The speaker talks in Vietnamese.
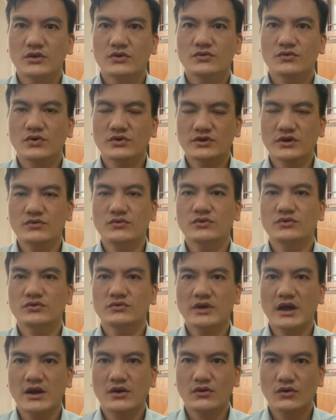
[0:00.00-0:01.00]
cuộc sống của chúng
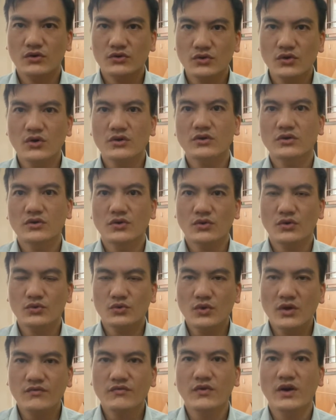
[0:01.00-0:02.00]
ta nó có tốt nó có
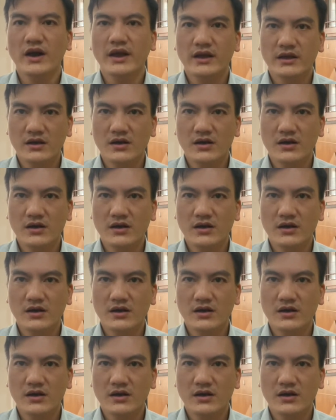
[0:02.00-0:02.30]
tuyệt vời hay